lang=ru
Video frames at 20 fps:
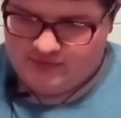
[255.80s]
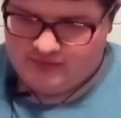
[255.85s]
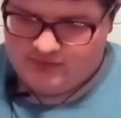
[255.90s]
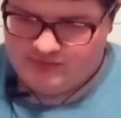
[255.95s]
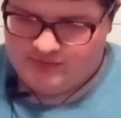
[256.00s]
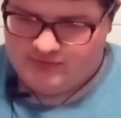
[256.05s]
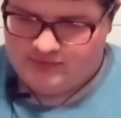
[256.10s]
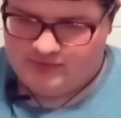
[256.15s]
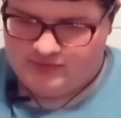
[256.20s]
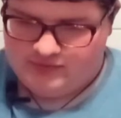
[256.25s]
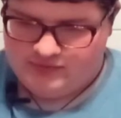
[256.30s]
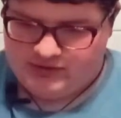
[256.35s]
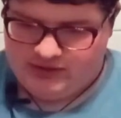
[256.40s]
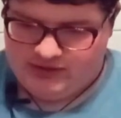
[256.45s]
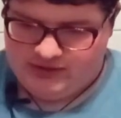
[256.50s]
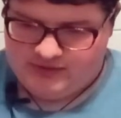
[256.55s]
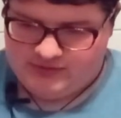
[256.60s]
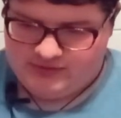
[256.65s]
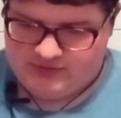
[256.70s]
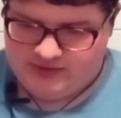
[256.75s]
О,
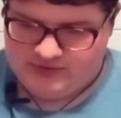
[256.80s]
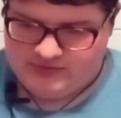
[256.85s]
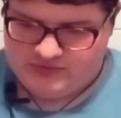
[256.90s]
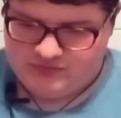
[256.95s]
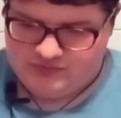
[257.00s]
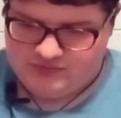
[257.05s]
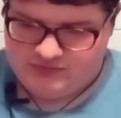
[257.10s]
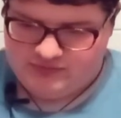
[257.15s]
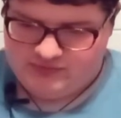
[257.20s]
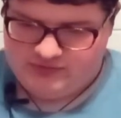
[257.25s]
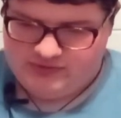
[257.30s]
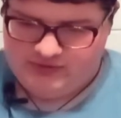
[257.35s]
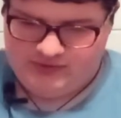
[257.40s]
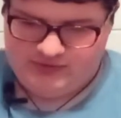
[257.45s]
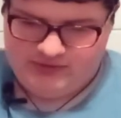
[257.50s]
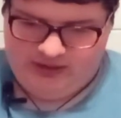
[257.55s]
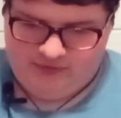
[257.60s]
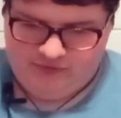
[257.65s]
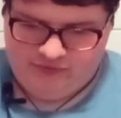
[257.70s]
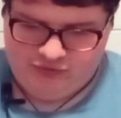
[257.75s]
так, нас...
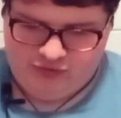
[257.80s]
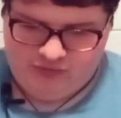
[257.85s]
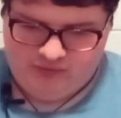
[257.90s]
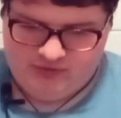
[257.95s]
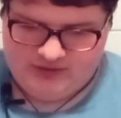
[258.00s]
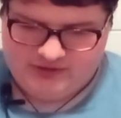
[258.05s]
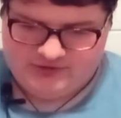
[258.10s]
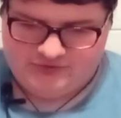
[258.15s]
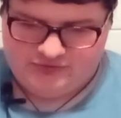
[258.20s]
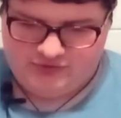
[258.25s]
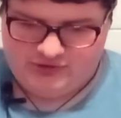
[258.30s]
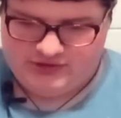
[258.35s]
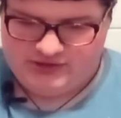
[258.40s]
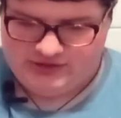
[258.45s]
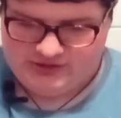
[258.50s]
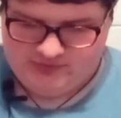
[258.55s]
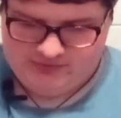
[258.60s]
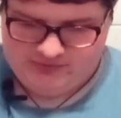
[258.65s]
так, у него была ситуация с